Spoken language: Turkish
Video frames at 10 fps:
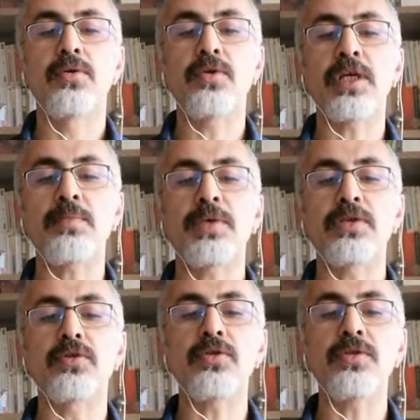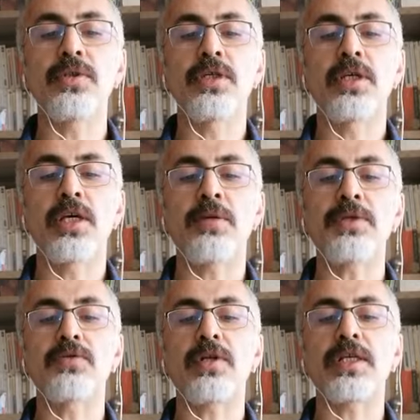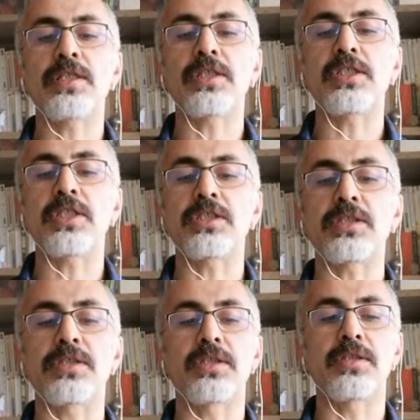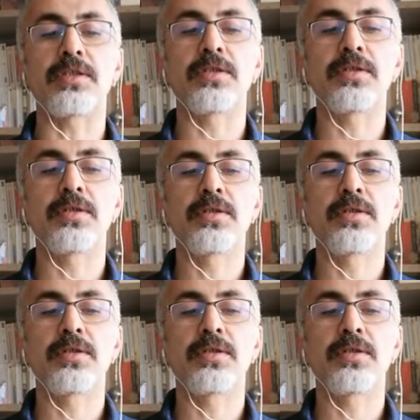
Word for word: O hem petrol hem de doğal gaz ihracatçısıdır.